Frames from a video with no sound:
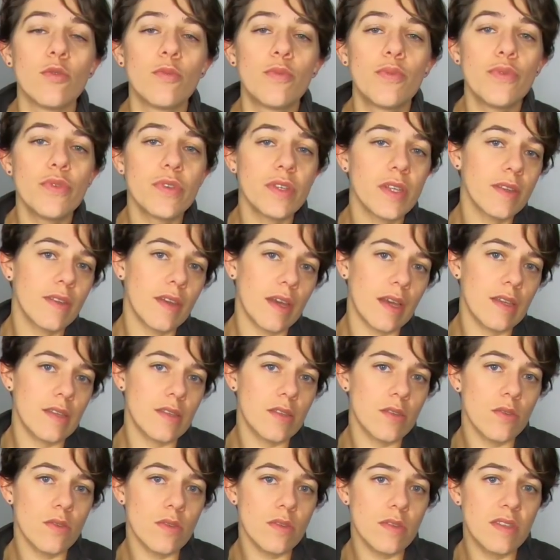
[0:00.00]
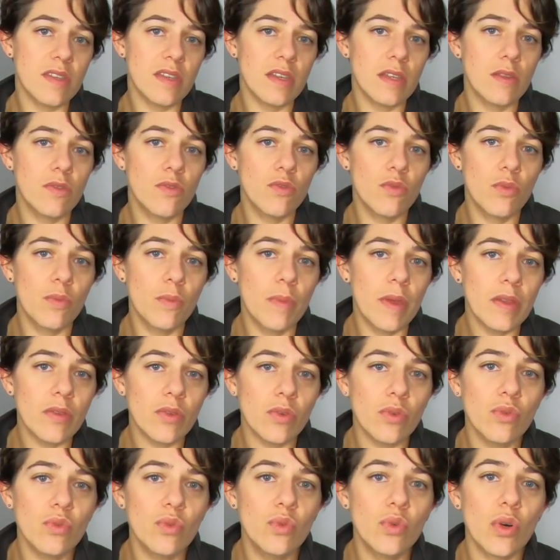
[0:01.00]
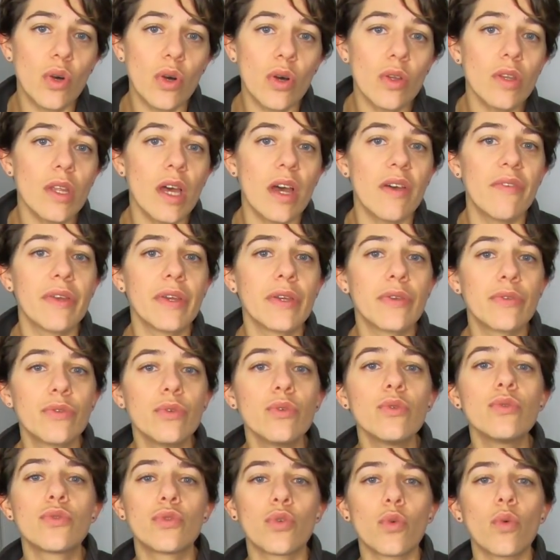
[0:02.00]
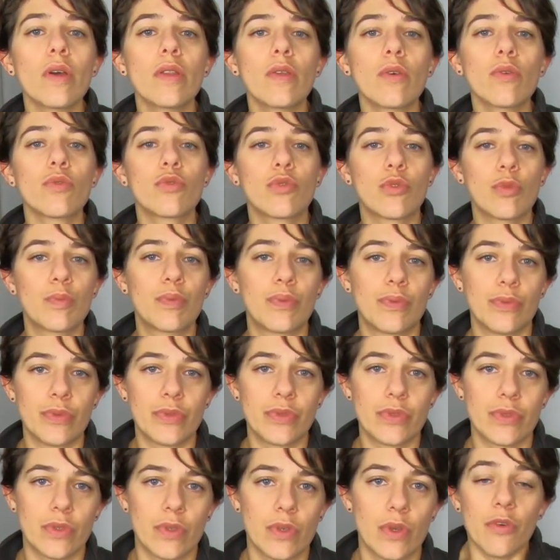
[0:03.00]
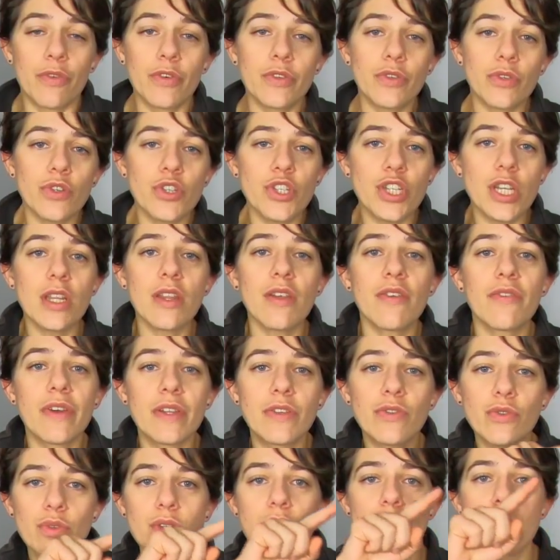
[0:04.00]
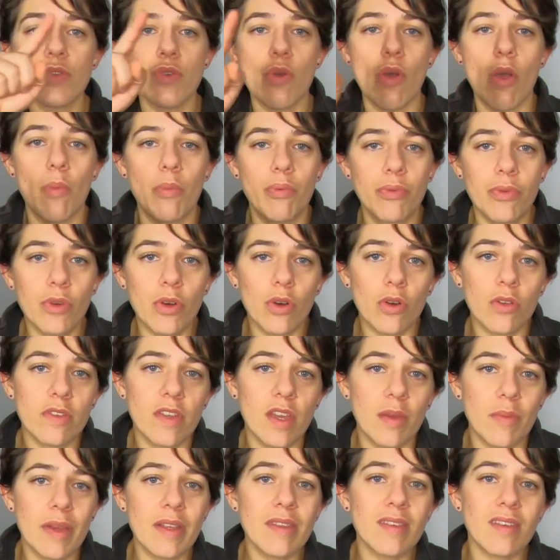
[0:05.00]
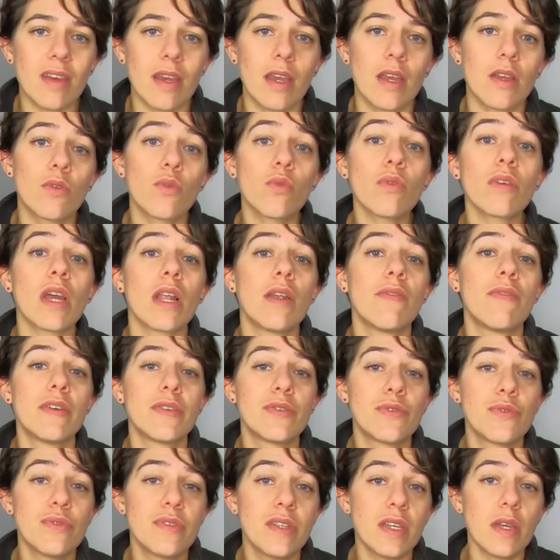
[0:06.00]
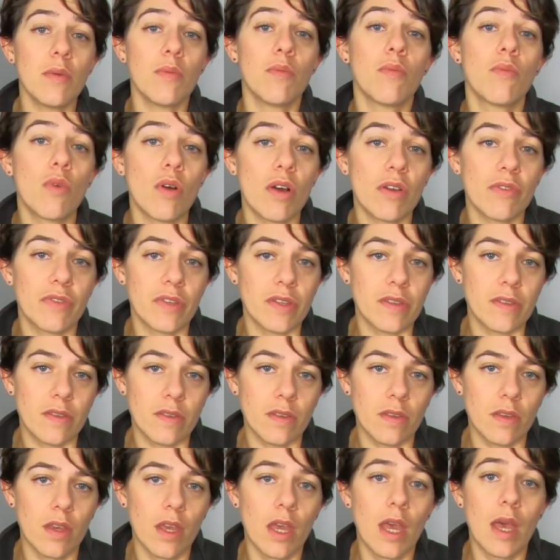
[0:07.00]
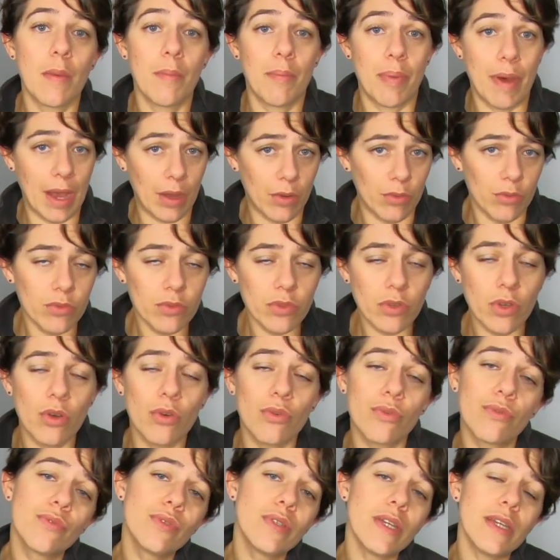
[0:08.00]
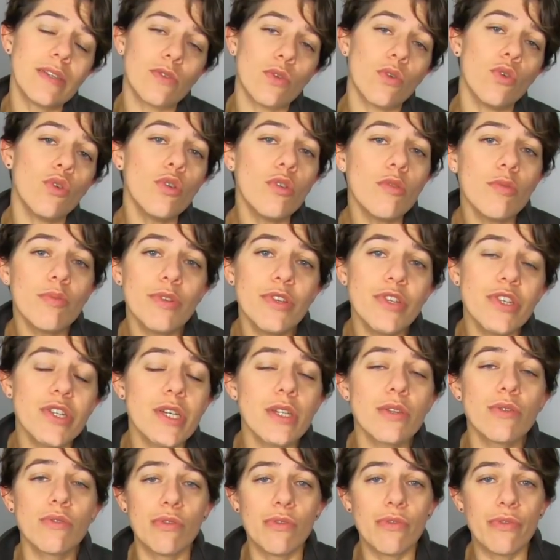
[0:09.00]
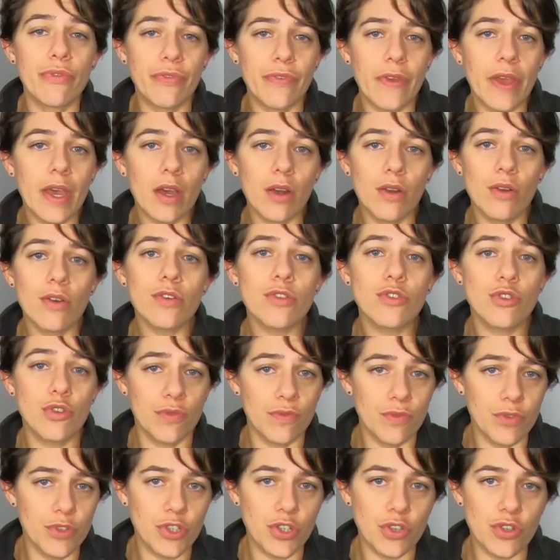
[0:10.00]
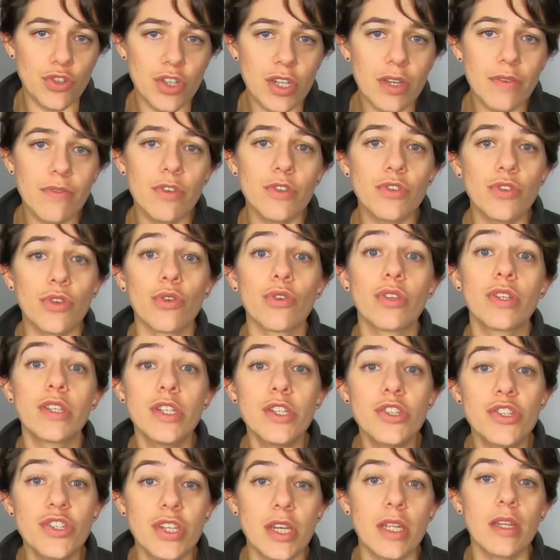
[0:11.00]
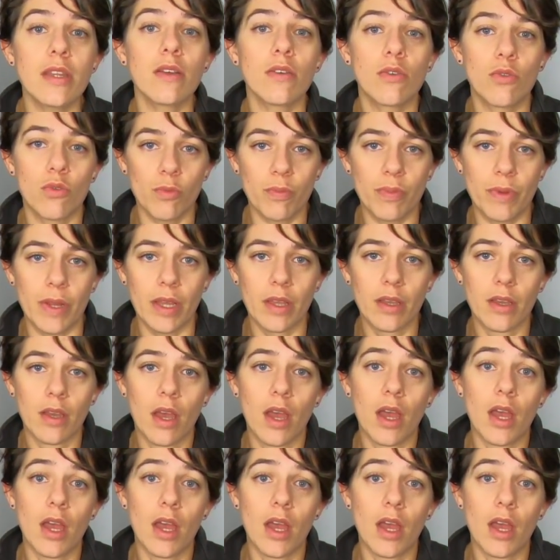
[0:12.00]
Le plus intéressant, c'est de mettre une couronne avec deux ou trois dents de plus. Votre chaîne va tourner sur un plus grand diamètre et donc elle va s'user moins vite. Par contre, vous êtes obligé de le faire lorsque vous changerez votre kit chaîne complet,